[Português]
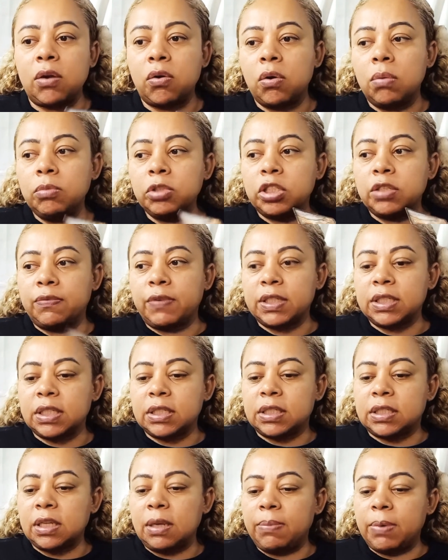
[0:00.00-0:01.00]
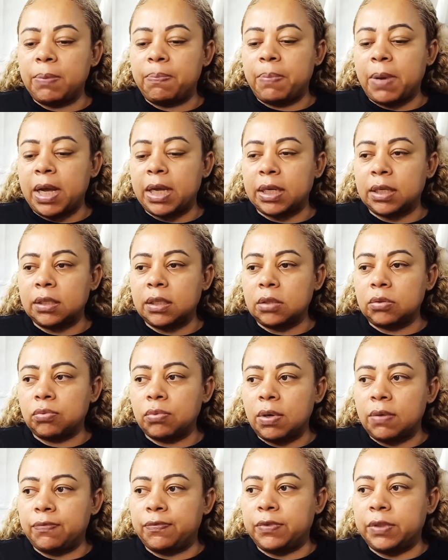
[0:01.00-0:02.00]
É como tivesse sempre parando a
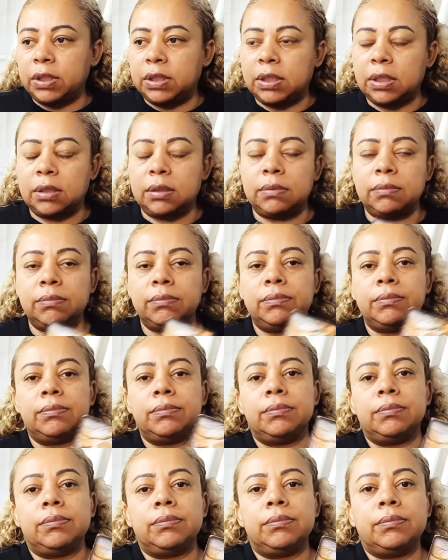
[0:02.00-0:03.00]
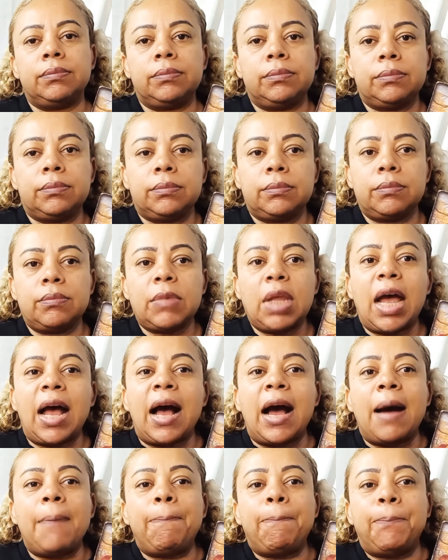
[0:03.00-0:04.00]
tua vida.
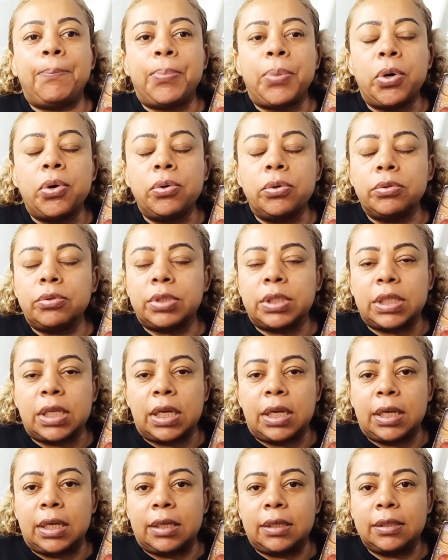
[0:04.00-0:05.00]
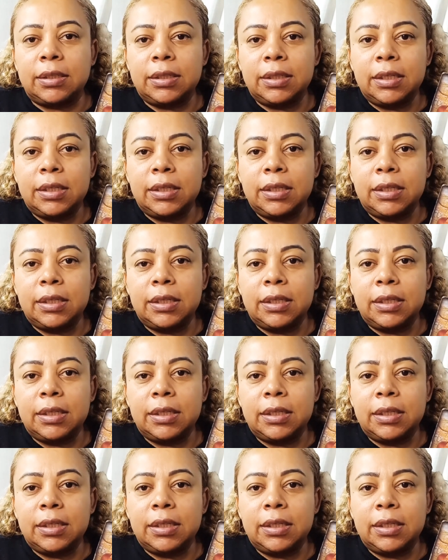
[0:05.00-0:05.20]
A raposa.